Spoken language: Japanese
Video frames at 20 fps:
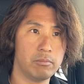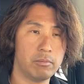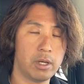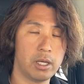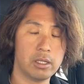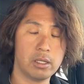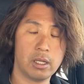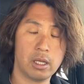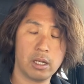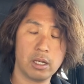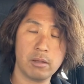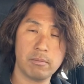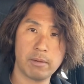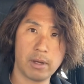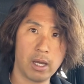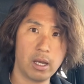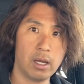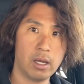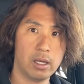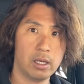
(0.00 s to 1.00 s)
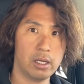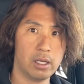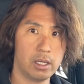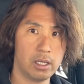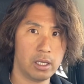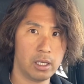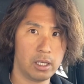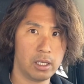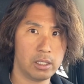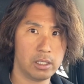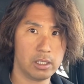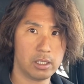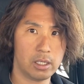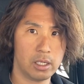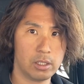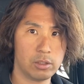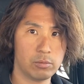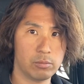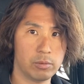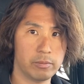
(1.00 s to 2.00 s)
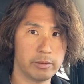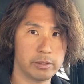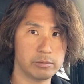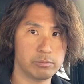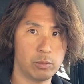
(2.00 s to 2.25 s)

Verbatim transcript: まなれば、えー、いいかなと思います。